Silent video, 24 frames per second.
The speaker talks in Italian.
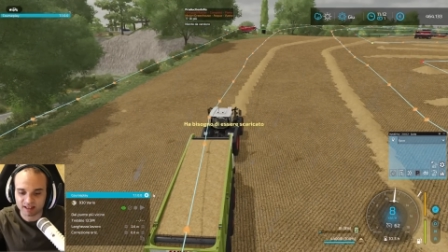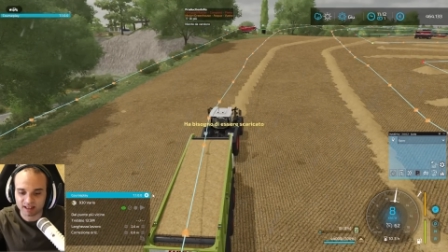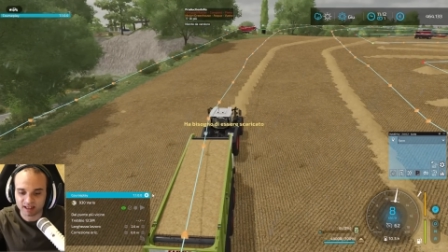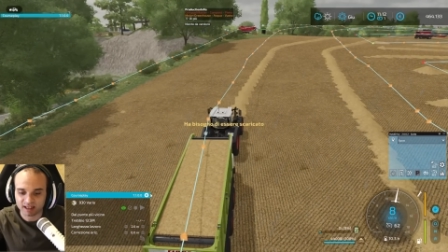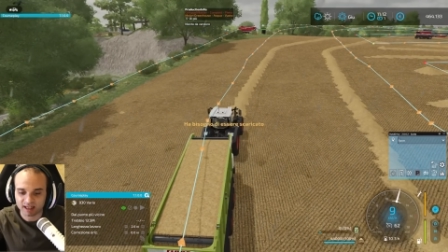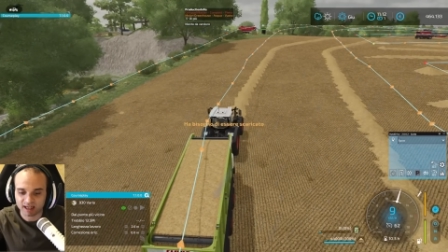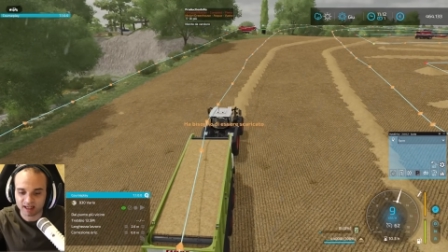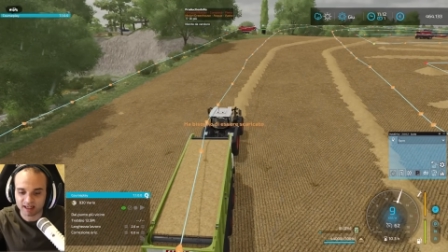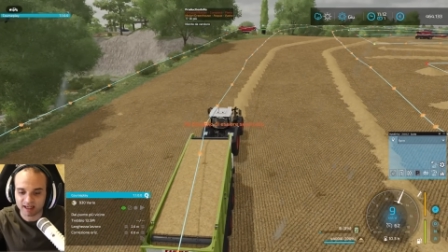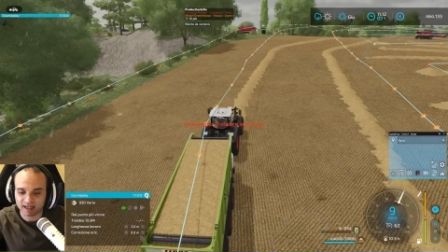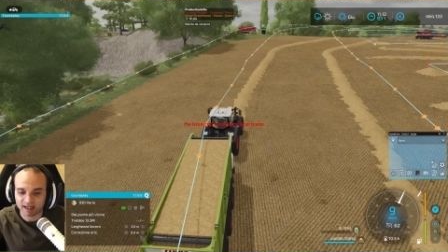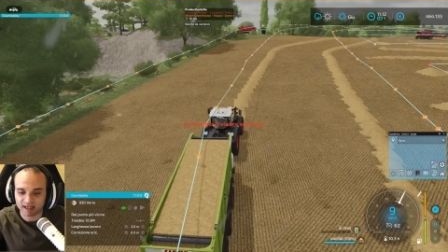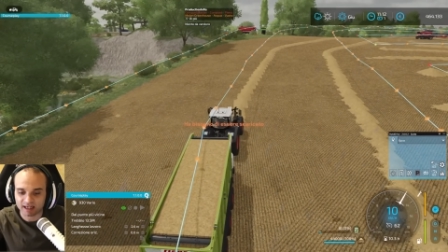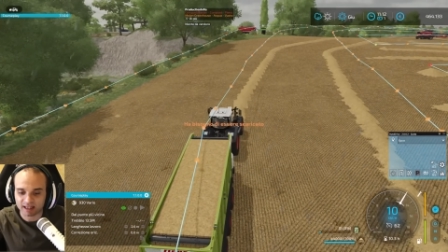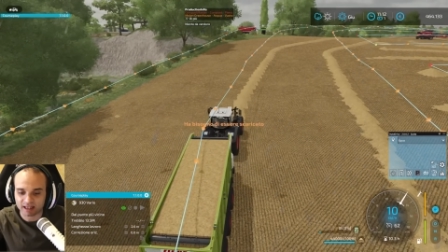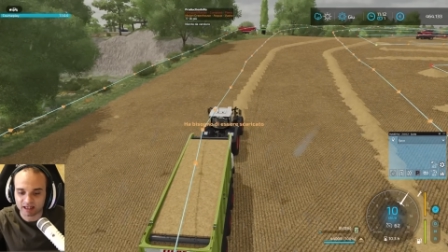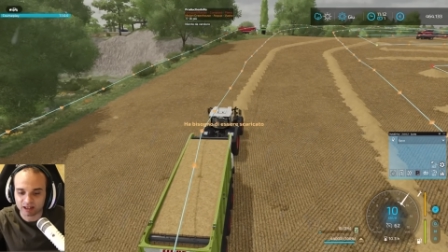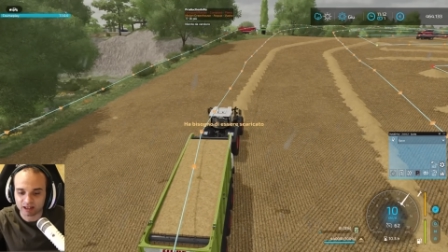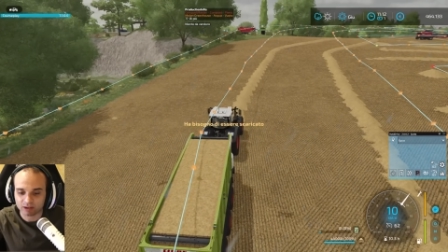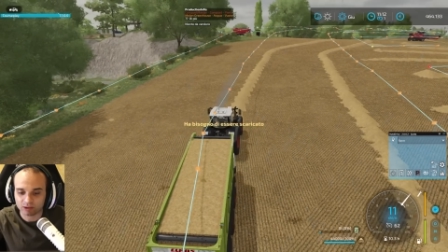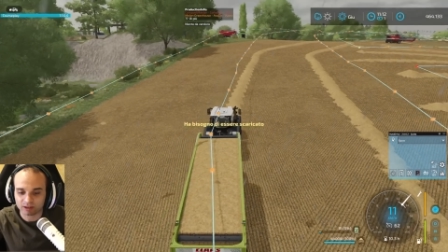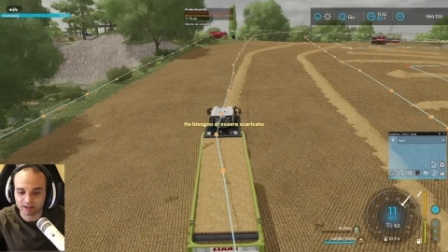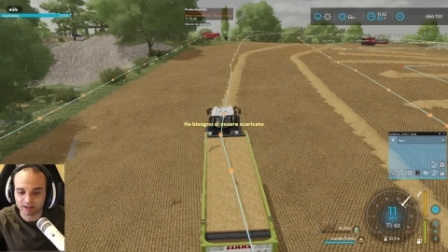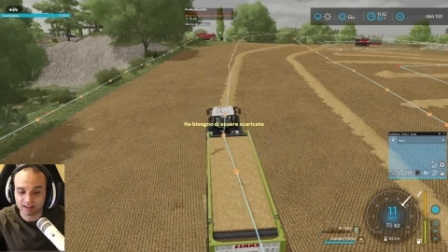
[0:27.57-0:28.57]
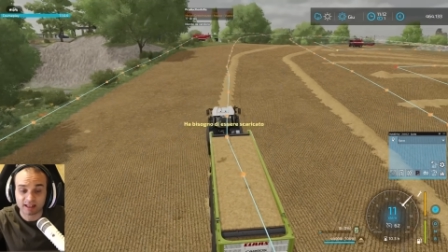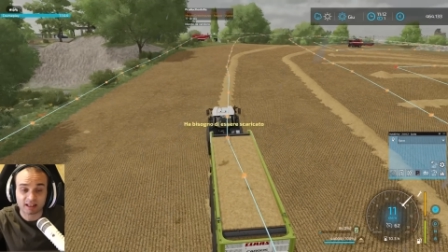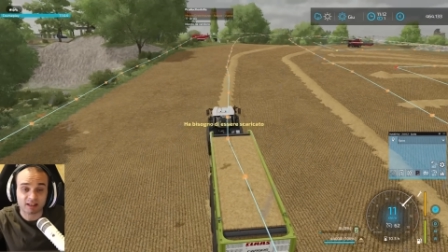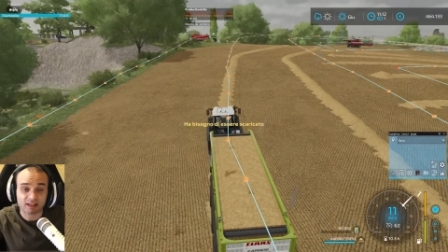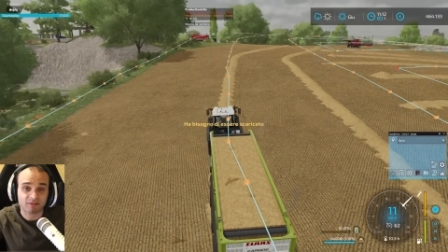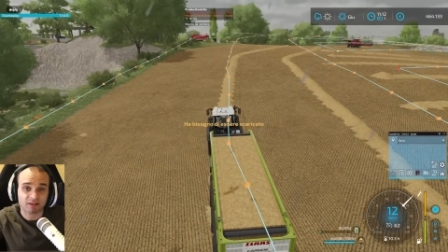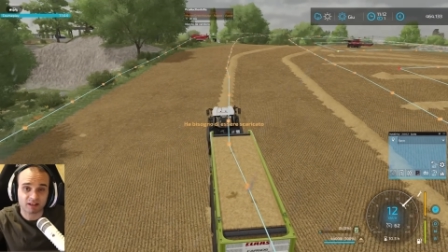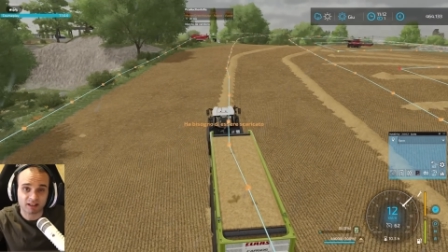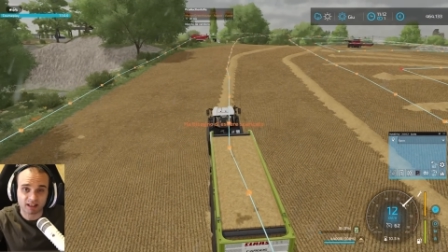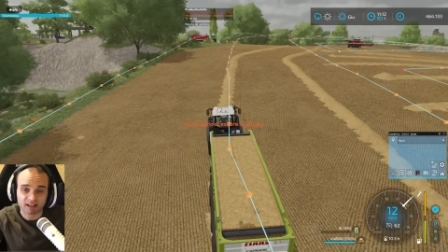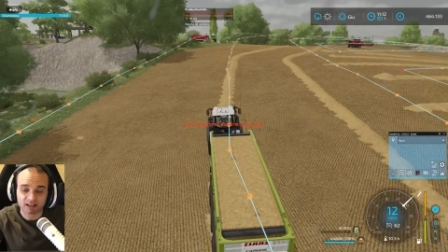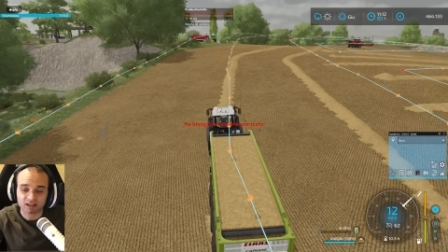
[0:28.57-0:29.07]
al canale
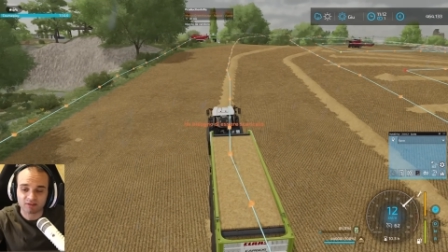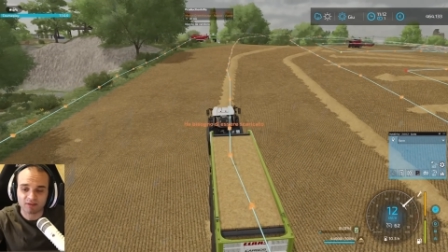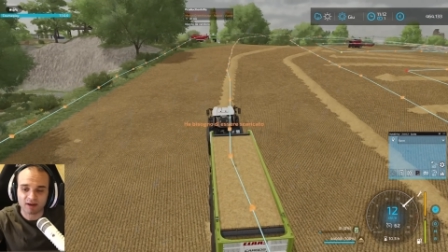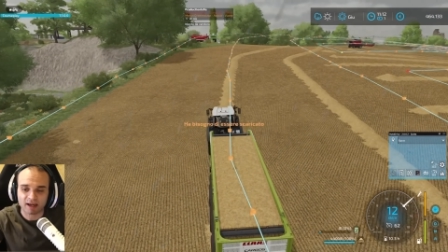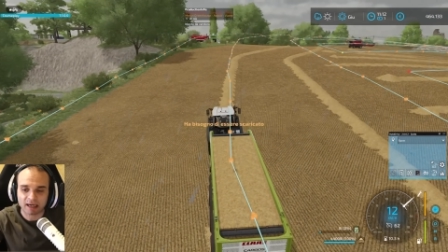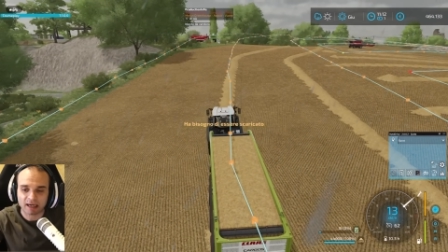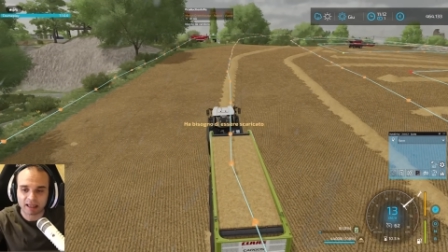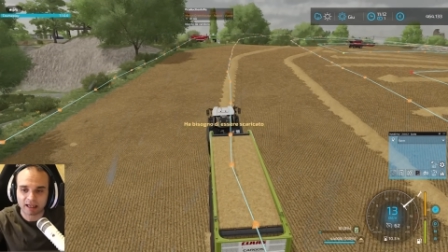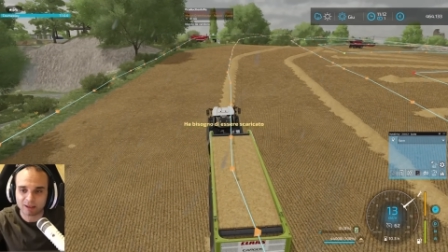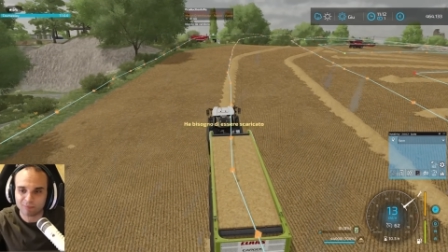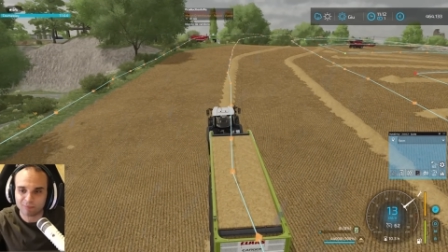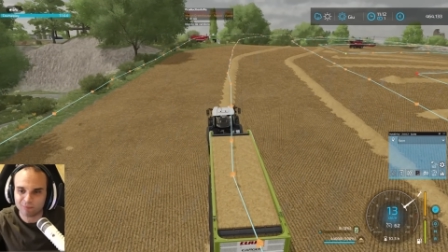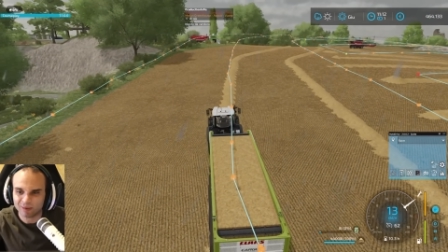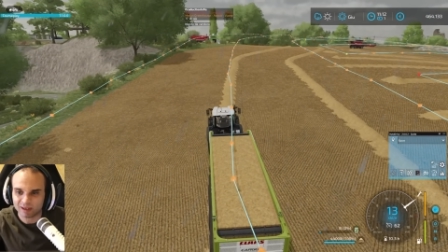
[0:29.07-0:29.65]
ricordatevi di attivare la,